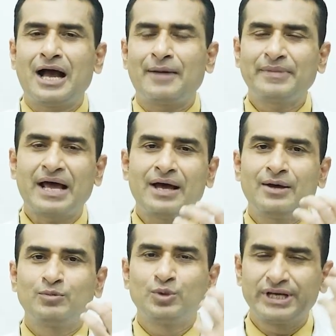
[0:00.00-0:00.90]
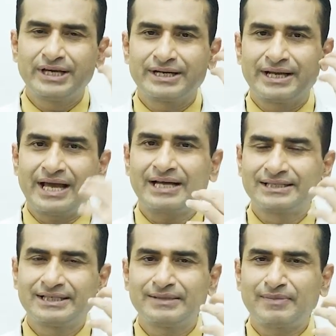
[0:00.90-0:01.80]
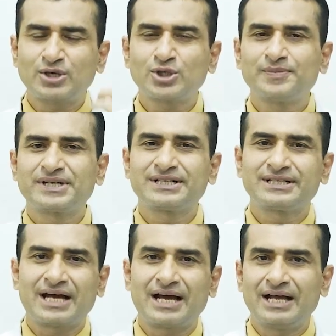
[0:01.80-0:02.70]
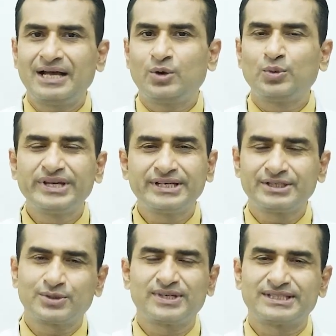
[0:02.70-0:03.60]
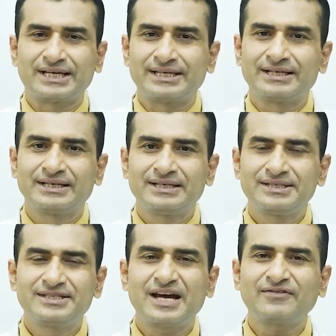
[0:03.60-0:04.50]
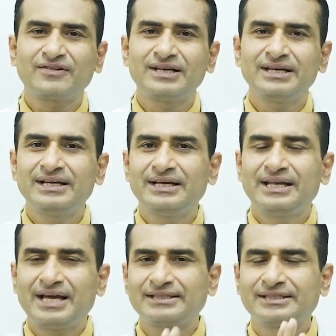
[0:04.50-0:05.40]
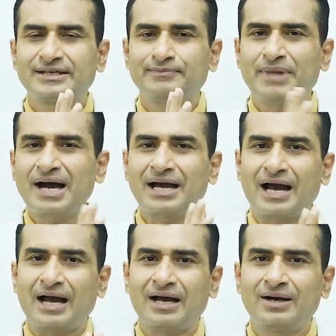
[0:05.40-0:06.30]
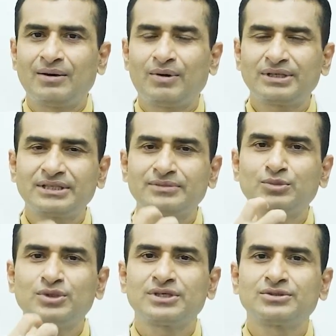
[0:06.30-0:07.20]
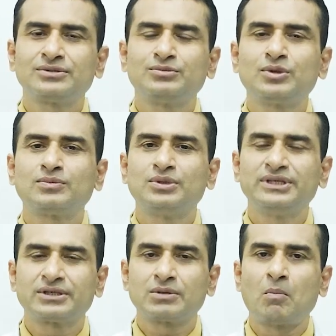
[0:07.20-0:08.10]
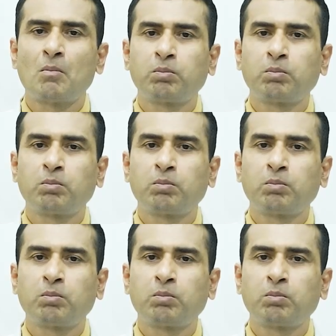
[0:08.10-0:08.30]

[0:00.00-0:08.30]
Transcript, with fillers: আমরা মুখের একদিকের মাংসপেশিটা উইকনেস হয়ে যায় যার ফলে একদিকে বাঁকা অর্থাৎ মুখটা যদি মুখ ফুলিয়ে এরকম